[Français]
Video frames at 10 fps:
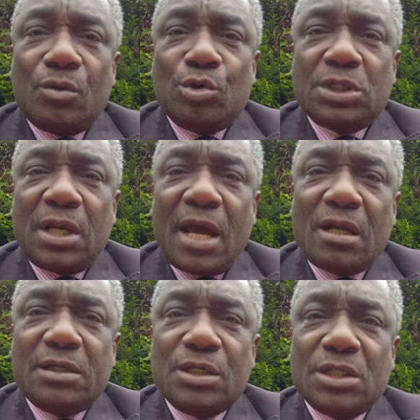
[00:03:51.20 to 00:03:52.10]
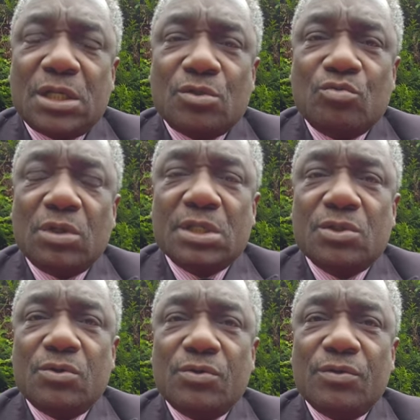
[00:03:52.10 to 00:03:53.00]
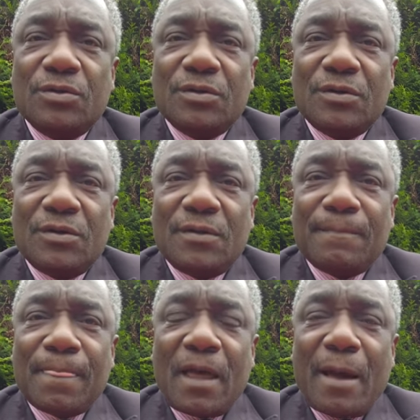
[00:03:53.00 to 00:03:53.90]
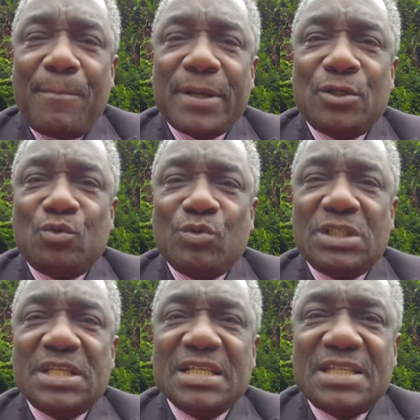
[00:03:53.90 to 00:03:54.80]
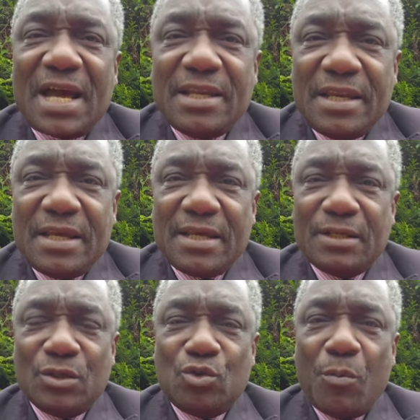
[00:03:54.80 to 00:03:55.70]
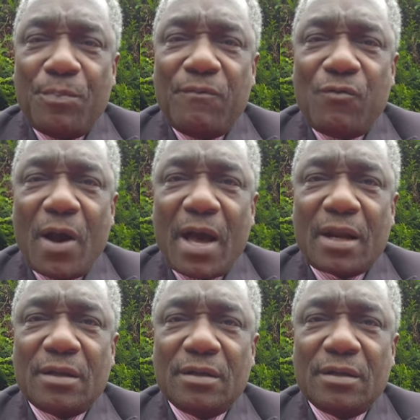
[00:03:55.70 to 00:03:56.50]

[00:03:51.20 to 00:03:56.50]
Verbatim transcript: le général Denis Sassou Nguesso, après toutes ces années de pouvoir